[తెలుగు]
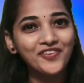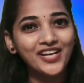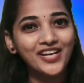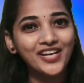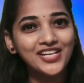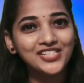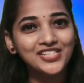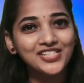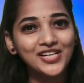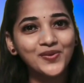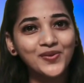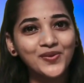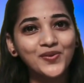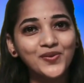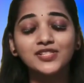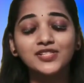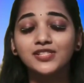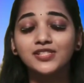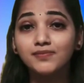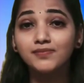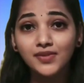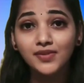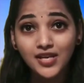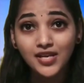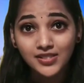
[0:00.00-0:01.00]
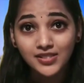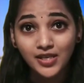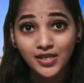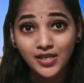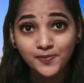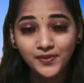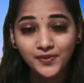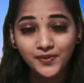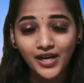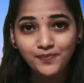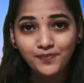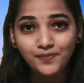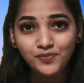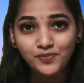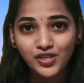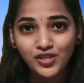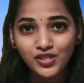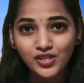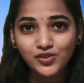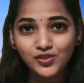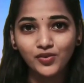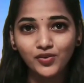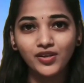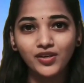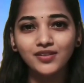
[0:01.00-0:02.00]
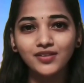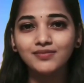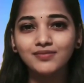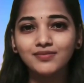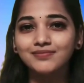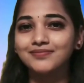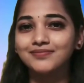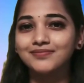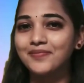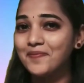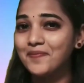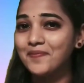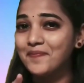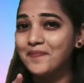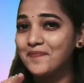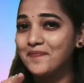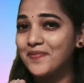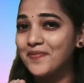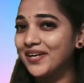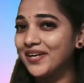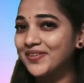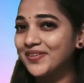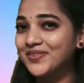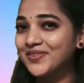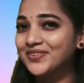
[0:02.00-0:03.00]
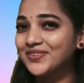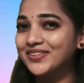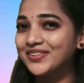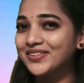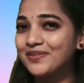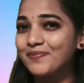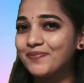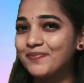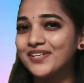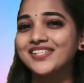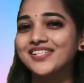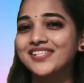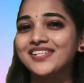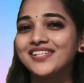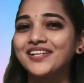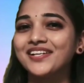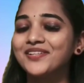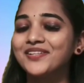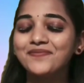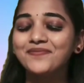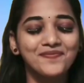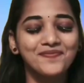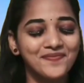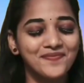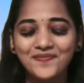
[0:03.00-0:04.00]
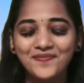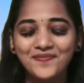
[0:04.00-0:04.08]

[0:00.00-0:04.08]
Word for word: నోటిఫికేషన్ల కోసం సబ్స్క్రైబ్ చేసుకొని బెల్ గుర్తుని ప్రెస్ చేయటం